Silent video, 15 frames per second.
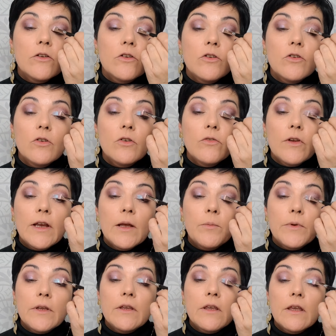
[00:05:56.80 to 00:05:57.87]
Je vais
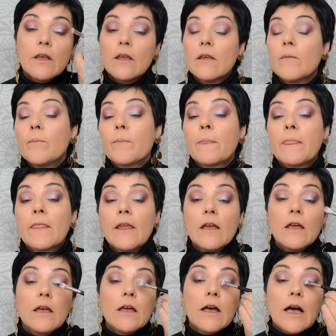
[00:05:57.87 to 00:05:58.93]
l'appliquer
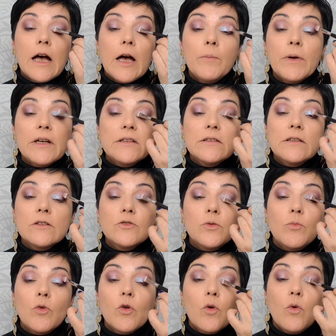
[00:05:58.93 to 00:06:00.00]
à partir de
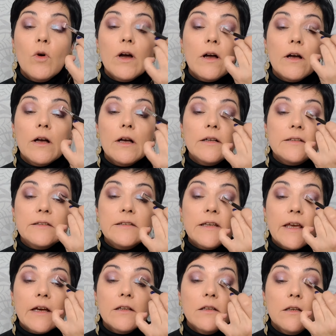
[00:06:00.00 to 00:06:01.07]
mon coin
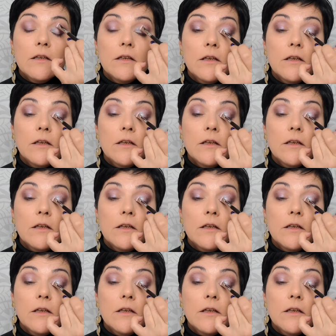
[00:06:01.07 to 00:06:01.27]
interne.